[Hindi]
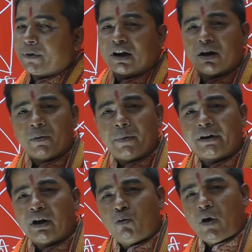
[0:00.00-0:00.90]
ग्रह में
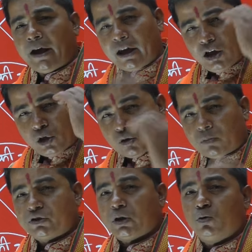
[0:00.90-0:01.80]
बैठा हुआ है तो
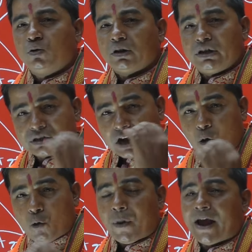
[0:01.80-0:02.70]
अब जरूर इसका
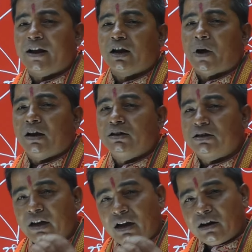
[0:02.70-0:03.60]
उपाय करवा
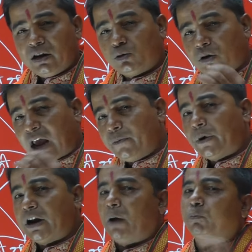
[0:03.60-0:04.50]
लीजिए नहीं तो लाइफ
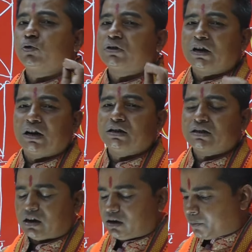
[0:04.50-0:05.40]
भर आपको संघर्ष
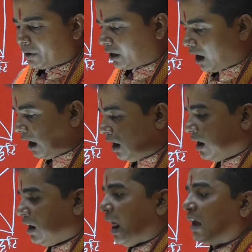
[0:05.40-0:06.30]
करना पड़ेगा
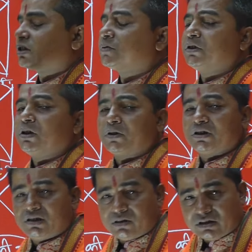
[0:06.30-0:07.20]
लास्ट में जब
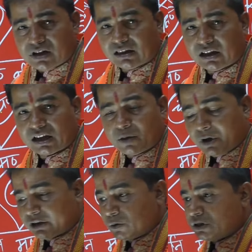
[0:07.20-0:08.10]
किसी जातक के
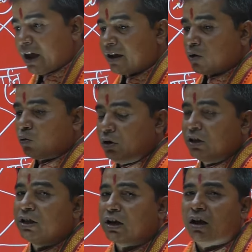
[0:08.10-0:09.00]
पास में जाएंगे कुंडली
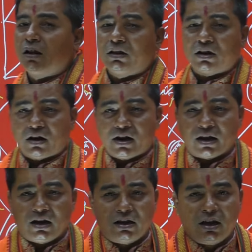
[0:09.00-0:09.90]
दिखा, दिखाने
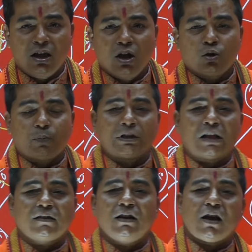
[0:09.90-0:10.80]
के लिए तो पता
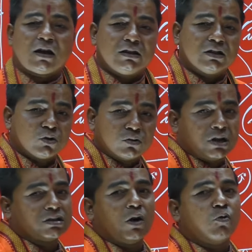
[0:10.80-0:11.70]
चलेगा कि यह छोटा
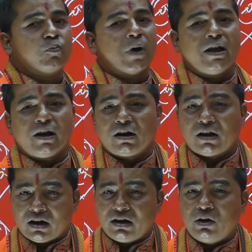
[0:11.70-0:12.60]
सा उपाय अगर
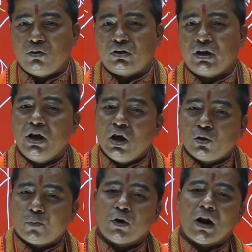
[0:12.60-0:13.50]
कर लिए होते तो
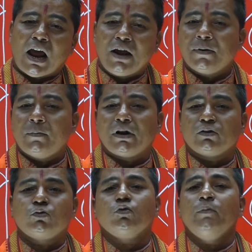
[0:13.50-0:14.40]
पूरा लाइफ हमारा
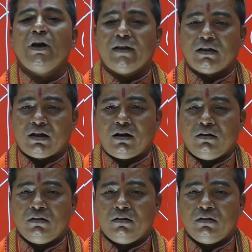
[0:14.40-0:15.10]
सुख में जाता